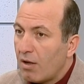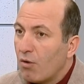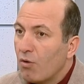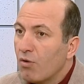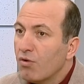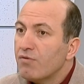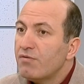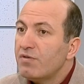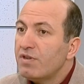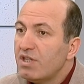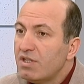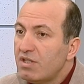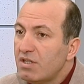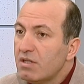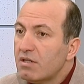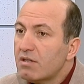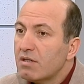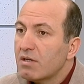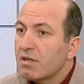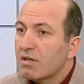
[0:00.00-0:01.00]
он
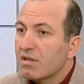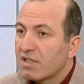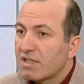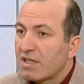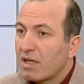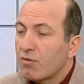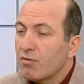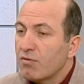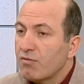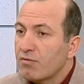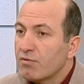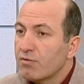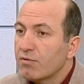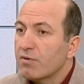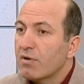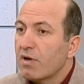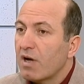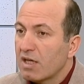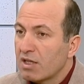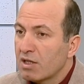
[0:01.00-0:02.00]
вредит
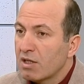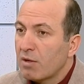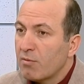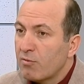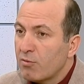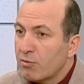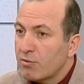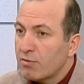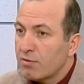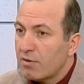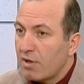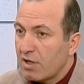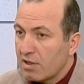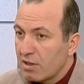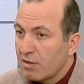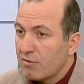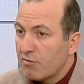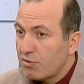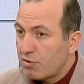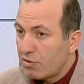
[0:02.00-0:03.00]
здоровью одному,
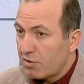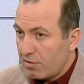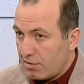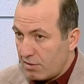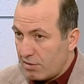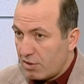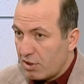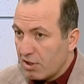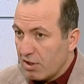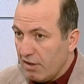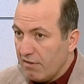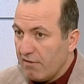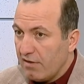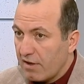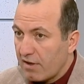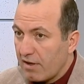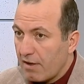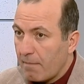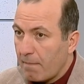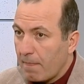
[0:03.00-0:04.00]
одного
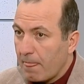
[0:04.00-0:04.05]
человека.